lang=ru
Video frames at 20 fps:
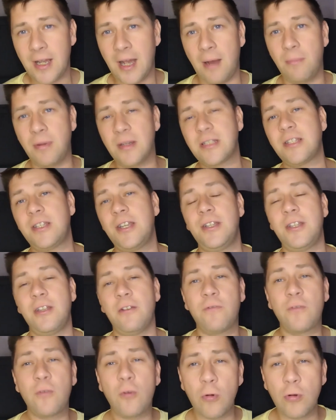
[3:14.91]

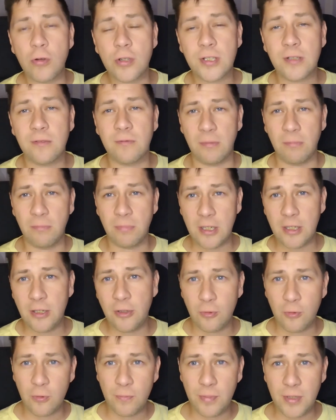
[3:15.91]
Обострение в Косово были
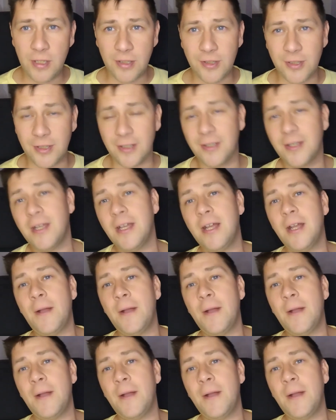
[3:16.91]
убиты.